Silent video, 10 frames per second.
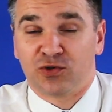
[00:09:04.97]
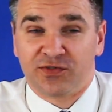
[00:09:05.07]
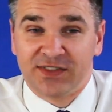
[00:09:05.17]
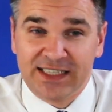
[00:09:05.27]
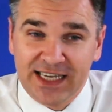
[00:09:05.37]
То
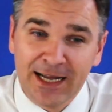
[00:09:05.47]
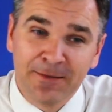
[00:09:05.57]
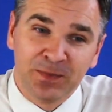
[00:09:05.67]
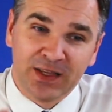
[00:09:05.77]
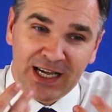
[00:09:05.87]
есть все
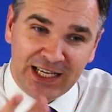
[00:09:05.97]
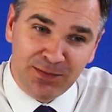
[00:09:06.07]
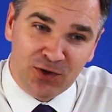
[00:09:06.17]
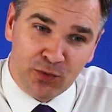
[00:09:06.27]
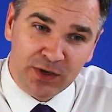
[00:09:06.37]

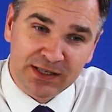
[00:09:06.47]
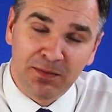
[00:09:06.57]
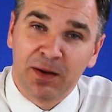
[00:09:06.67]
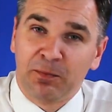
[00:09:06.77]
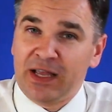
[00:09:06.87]
каким-то
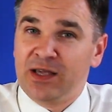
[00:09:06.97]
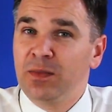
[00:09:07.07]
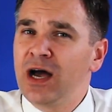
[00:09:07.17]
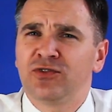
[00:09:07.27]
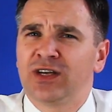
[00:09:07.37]
образом
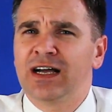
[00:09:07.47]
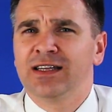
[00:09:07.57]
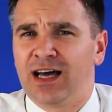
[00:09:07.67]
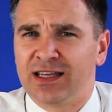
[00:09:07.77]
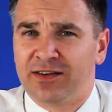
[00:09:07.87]
понимают, как
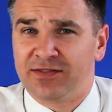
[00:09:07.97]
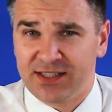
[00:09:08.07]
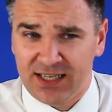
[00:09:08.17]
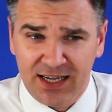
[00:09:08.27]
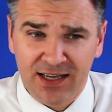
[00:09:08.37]
надо.
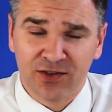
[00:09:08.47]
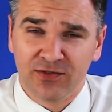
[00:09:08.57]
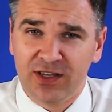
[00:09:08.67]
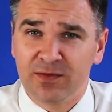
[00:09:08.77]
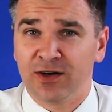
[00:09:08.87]
Все,
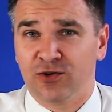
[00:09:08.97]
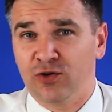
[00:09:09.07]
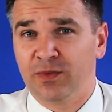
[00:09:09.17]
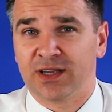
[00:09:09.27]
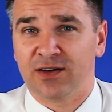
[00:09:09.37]
видимо,
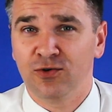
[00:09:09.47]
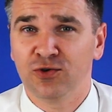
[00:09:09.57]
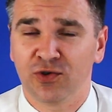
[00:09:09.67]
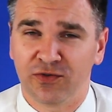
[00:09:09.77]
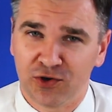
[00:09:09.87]
кроме того,
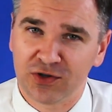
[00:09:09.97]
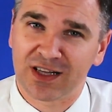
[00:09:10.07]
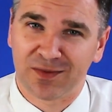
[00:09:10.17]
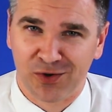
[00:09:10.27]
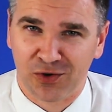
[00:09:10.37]
кто ведет
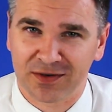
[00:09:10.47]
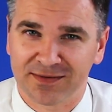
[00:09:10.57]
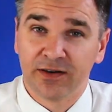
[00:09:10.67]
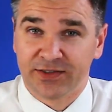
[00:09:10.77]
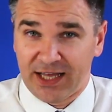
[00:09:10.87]
этот блог.
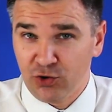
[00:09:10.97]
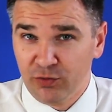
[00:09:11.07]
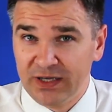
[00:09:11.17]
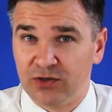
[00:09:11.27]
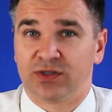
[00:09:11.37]
Второй
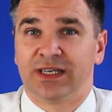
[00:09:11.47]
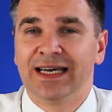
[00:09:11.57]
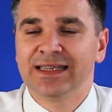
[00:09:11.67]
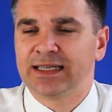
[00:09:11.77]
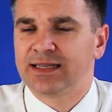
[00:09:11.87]
минус –
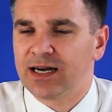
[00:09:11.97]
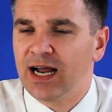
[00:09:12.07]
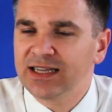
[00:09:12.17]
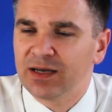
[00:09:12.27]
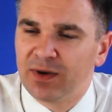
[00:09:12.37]
это
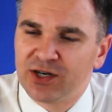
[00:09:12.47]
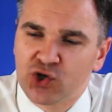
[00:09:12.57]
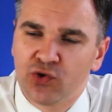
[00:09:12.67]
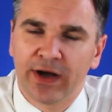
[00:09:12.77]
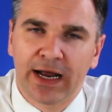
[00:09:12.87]
трата
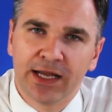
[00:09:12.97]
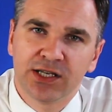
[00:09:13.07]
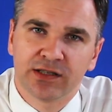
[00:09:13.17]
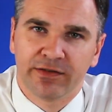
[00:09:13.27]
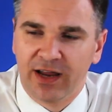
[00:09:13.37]
большого
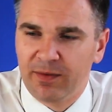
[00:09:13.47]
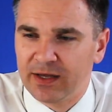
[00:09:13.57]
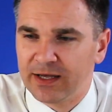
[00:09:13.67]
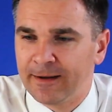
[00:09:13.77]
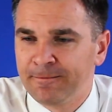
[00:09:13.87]
количества
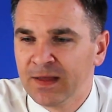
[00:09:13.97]
времени.